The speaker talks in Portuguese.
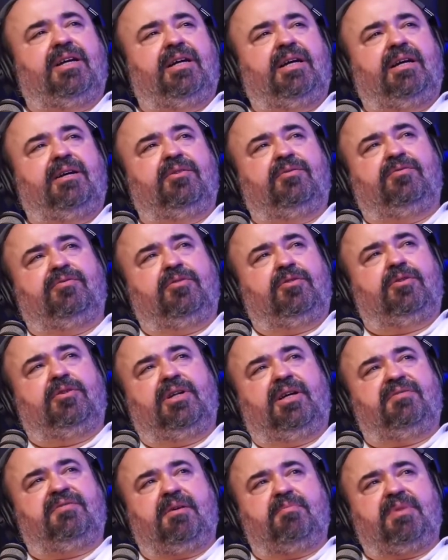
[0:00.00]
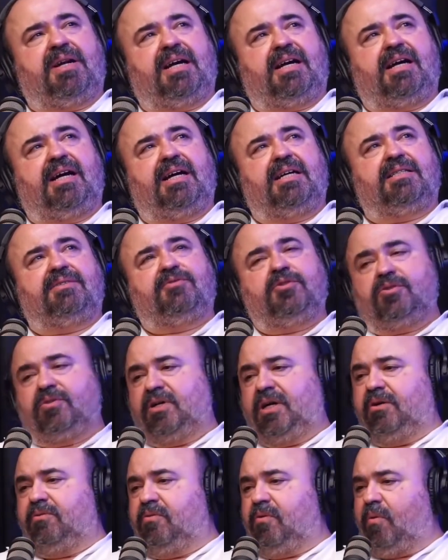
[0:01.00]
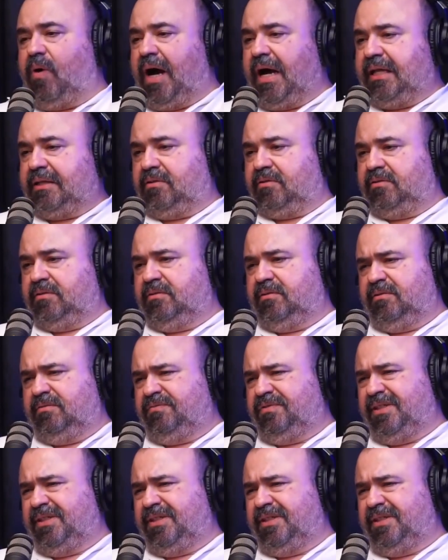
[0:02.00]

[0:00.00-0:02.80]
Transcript: né? Eu vou levar para casa e vou colocar num quadro.